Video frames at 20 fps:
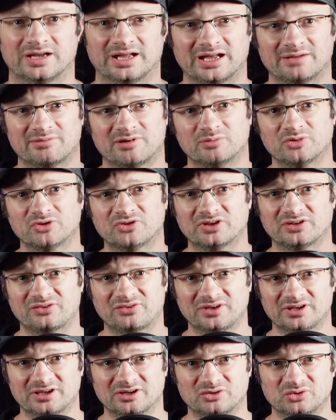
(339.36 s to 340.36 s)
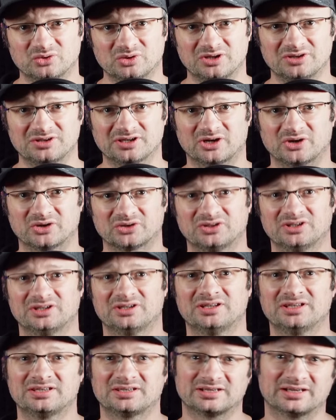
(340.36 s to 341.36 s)
Naja, man muss jetzt hier natürlich auch
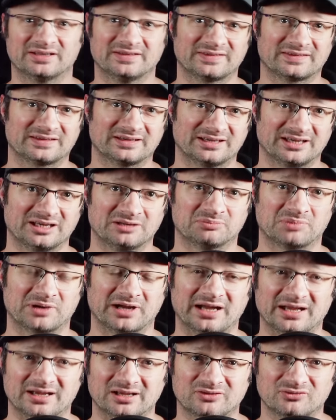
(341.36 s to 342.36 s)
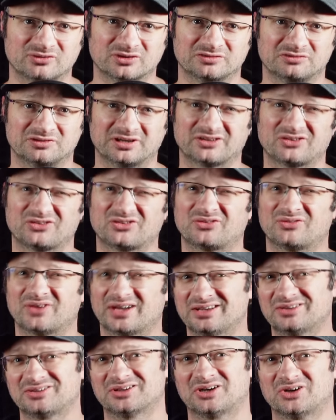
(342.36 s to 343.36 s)
den nicht ganz geringen Preis von fast
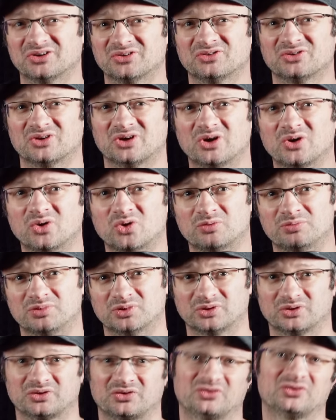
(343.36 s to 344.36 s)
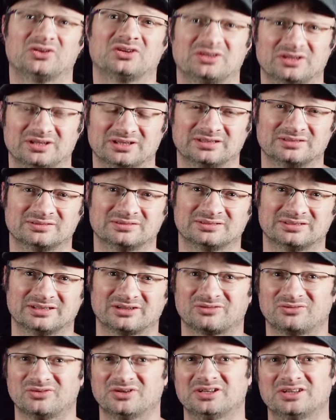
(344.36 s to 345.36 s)
2000 Euro berücksichtigen und
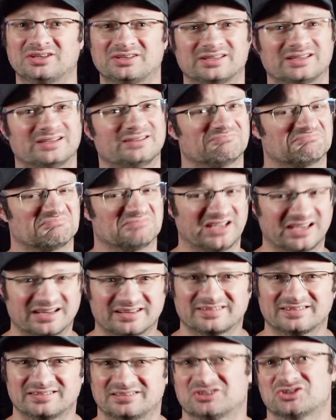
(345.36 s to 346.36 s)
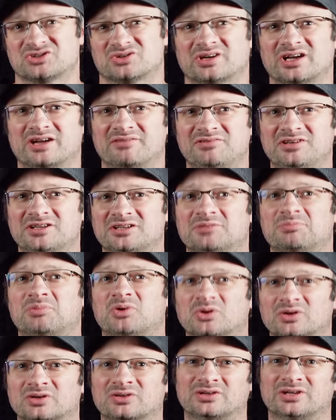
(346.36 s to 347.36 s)
das finde ich dann, ja, das sind dann schon gravierende
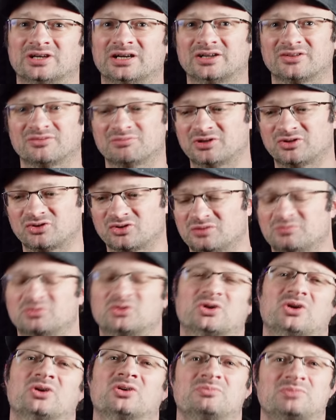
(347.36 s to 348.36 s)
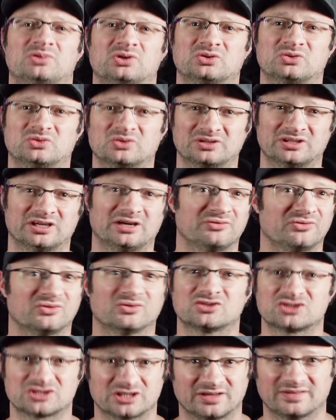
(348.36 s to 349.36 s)
Punkte, ja. Also bei so einem teuren Produkt darf so
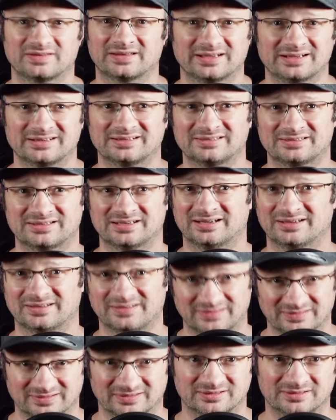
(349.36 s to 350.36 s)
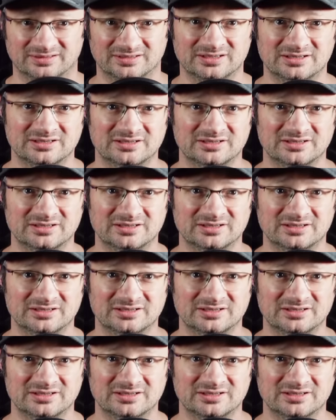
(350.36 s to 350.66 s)
ein Scheiß eigentlich gar nicht sein